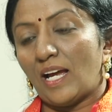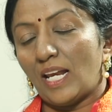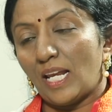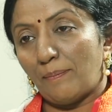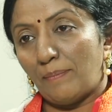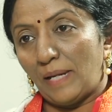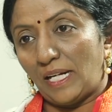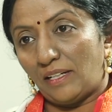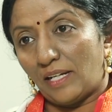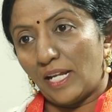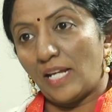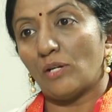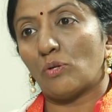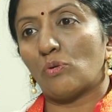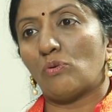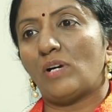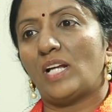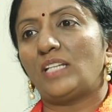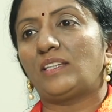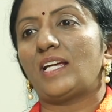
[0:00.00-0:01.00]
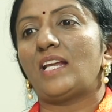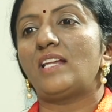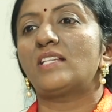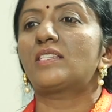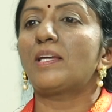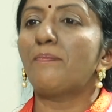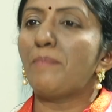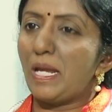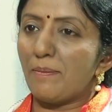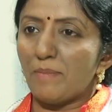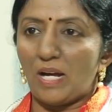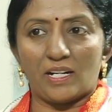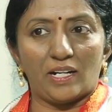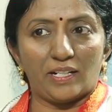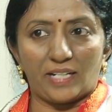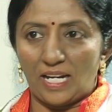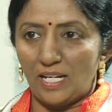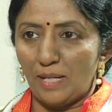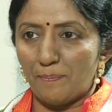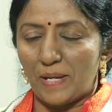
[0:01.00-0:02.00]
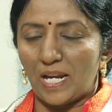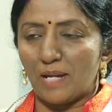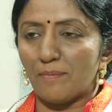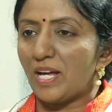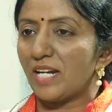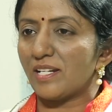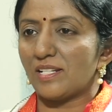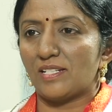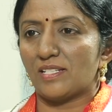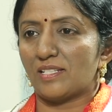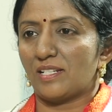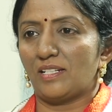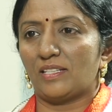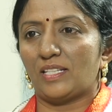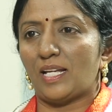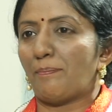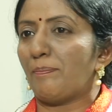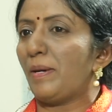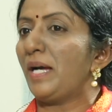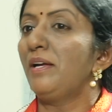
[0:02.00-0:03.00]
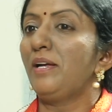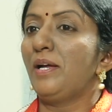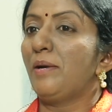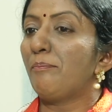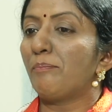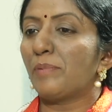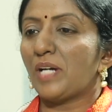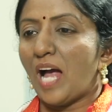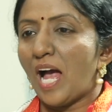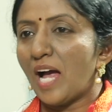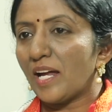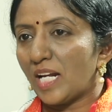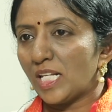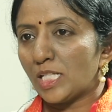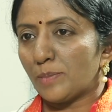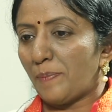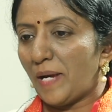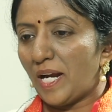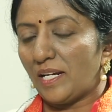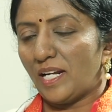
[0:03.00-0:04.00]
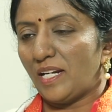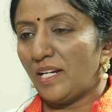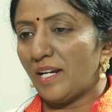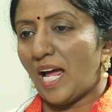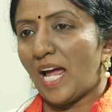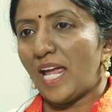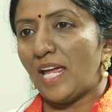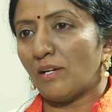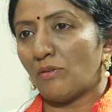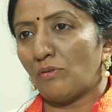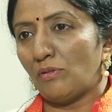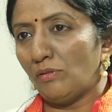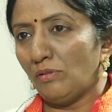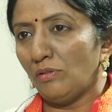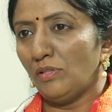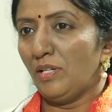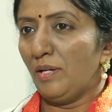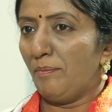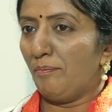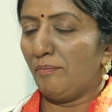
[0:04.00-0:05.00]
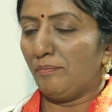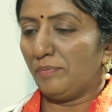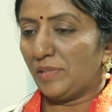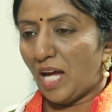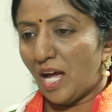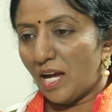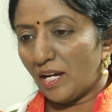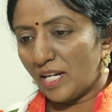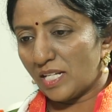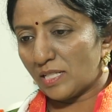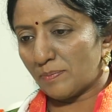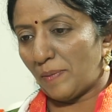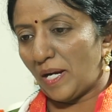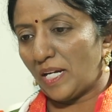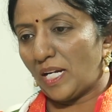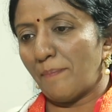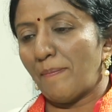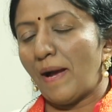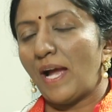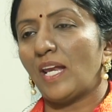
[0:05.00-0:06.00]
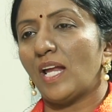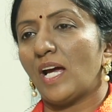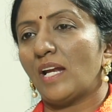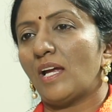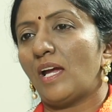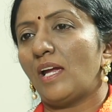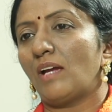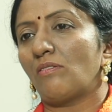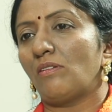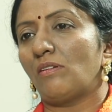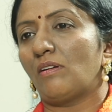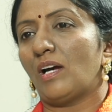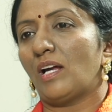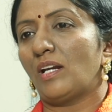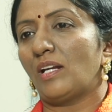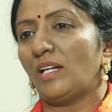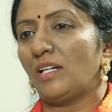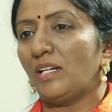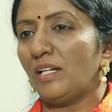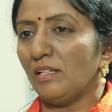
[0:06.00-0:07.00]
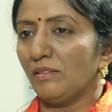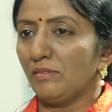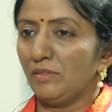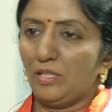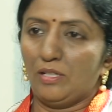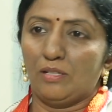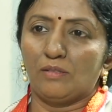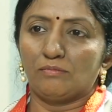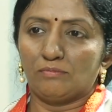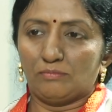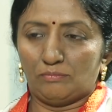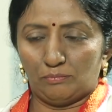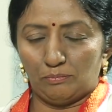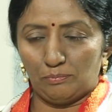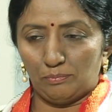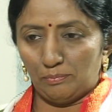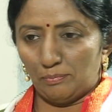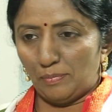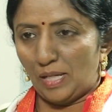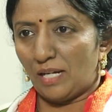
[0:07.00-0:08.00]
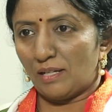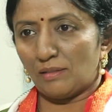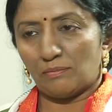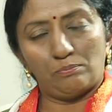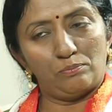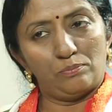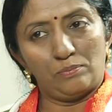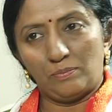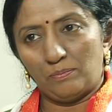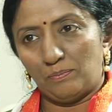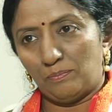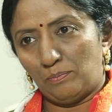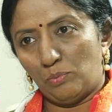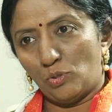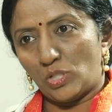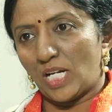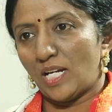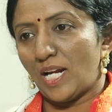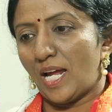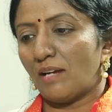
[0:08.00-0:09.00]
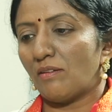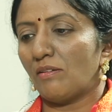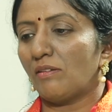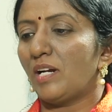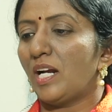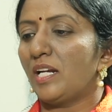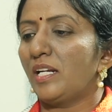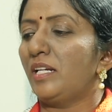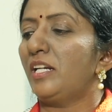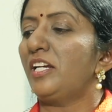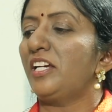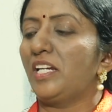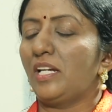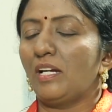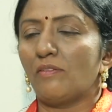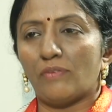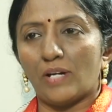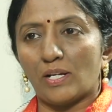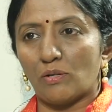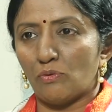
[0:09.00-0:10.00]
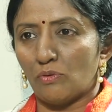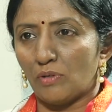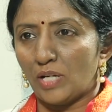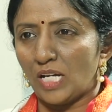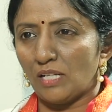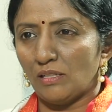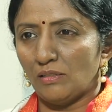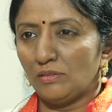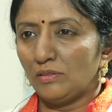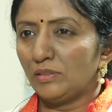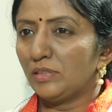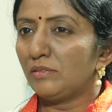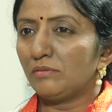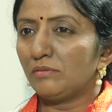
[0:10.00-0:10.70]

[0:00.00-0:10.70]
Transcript: తగలబెట్టిండ్రు అని తెలిస్తే మేము అక్కడికి వెళ్ళి పరామర్శించినాం తప్ప కాంగ్రెస్ పార్టీ నాయకులు కాంగ్రెస్ పార్టీ మహిళా నాయకులు కానివ్వండి మా పురుష నాయకులు కానివ్వండి ఎవరు కూడా